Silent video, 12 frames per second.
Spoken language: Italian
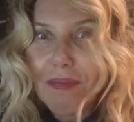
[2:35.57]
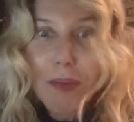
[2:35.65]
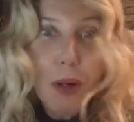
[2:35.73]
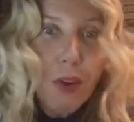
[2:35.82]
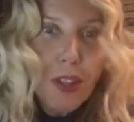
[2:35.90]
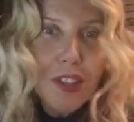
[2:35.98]

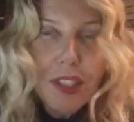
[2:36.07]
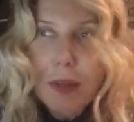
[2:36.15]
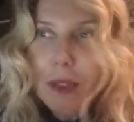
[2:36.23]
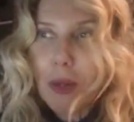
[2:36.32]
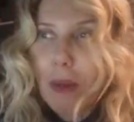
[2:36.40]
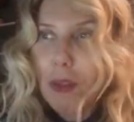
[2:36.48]
Provò in
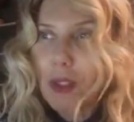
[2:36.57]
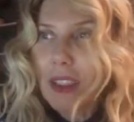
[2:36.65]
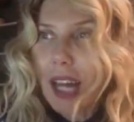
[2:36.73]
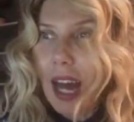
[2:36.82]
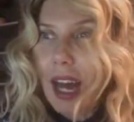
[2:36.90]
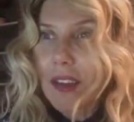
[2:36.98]
cima ad una
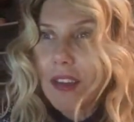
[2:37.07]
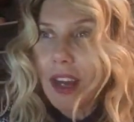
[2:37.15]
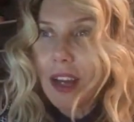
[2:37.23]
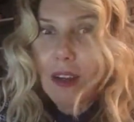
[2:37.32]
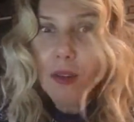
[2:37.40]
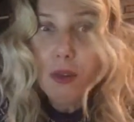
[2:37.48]

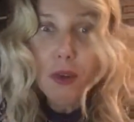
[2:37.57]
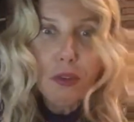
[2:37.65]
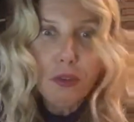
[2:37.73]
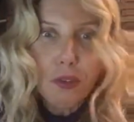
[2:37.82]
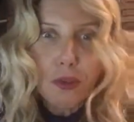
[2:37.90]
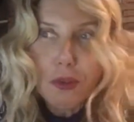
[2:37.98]
montagna, lungo
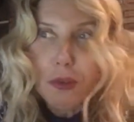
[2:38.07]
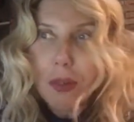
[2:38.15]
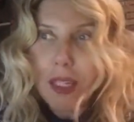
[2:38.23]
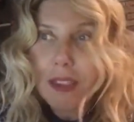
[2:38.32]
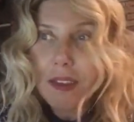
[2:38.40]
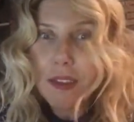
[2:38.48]
il
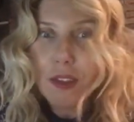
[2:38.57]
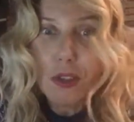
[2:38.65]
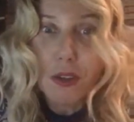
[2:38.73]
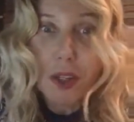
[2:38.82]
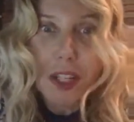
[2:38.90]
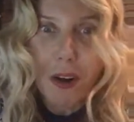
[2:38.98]
fiume,
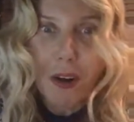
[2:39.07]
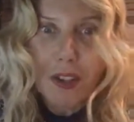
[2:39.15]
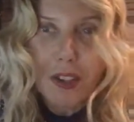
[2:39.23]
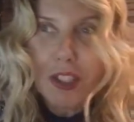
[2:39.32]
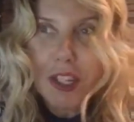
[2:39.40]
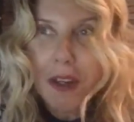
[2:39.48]
sotto le
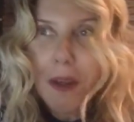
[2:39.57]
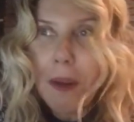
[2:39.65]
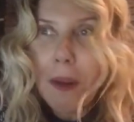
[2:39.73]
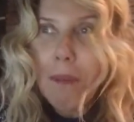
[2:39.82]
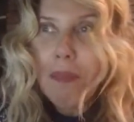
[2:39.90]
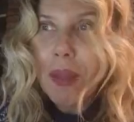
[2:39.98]
rocce,
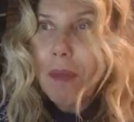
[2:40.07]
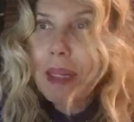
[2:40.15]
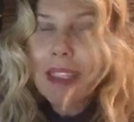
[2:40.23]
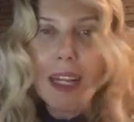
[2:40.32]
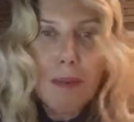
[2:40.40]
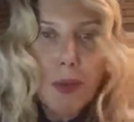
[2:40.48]

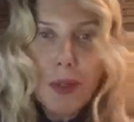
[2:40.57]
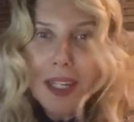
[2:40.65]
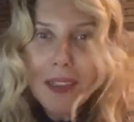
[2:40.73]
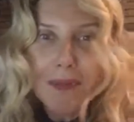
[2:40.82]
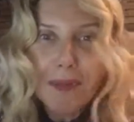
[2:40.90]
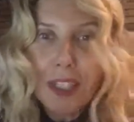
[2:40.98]
ma
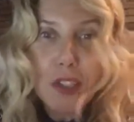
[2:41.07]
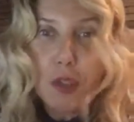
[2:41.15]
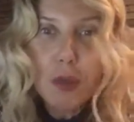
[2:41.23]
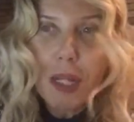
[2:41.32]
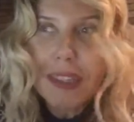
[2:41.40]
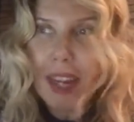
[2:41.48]
dell'amore
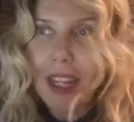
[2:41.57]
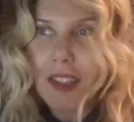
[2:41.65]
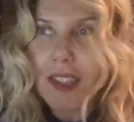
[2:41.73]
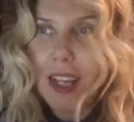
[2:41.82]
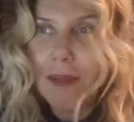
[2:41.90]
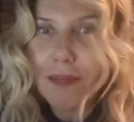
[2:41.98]
nessuna
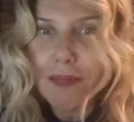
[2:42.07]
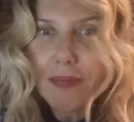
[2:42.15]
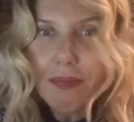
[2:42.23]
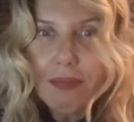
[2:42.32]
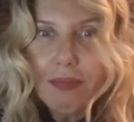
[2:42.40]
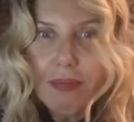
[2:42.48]
traccia.
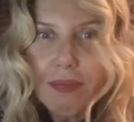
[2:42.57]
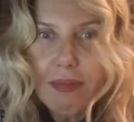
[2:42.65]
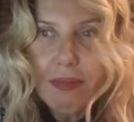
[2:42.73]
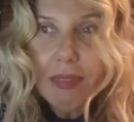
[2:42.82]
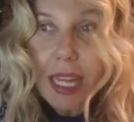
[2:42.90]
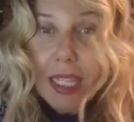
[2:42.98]

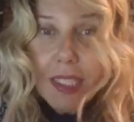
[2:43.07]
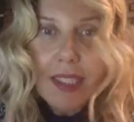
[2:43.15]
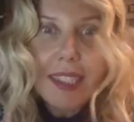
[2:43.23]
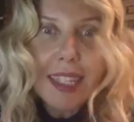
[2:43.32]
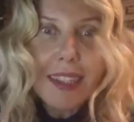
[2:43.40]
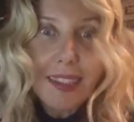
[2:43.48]

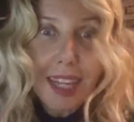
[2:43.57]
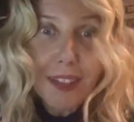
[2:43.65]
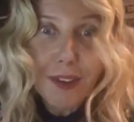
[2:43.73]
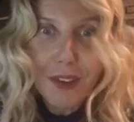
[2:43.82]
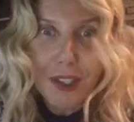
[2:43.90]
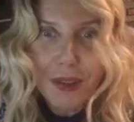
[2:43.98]

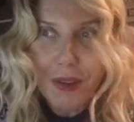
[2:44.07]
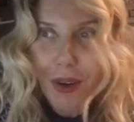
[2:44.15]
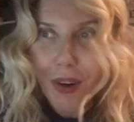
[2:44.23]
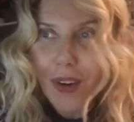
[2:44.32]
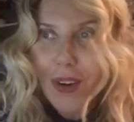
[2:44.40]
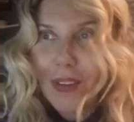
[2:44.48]
Setacciando ogni
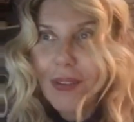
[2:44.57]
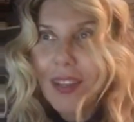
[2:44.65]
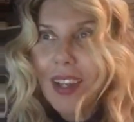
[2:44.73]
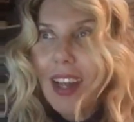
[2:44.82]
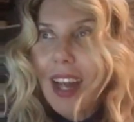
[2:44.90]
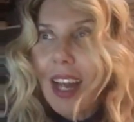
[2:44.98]
luogo,
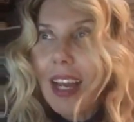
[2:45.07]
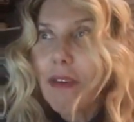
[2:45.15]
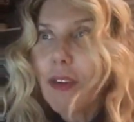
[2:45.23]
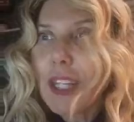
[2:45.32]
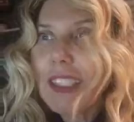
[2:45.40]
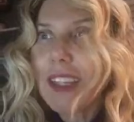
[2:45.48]
la
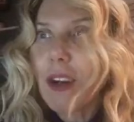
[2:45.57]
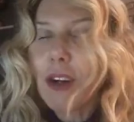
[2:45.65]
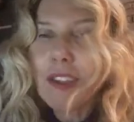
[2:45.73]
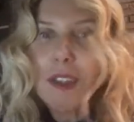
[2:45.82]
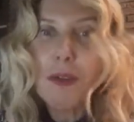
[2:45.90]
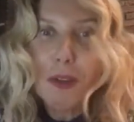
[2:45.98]
follia si
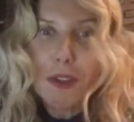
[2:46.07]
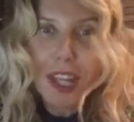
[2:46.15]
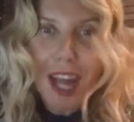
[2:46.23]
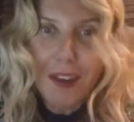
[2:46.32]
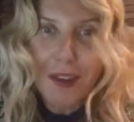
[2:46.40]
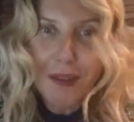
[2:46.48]
accorse di un
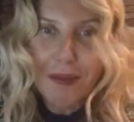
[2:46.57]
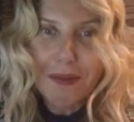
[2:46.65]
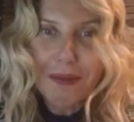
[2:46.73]
rosaio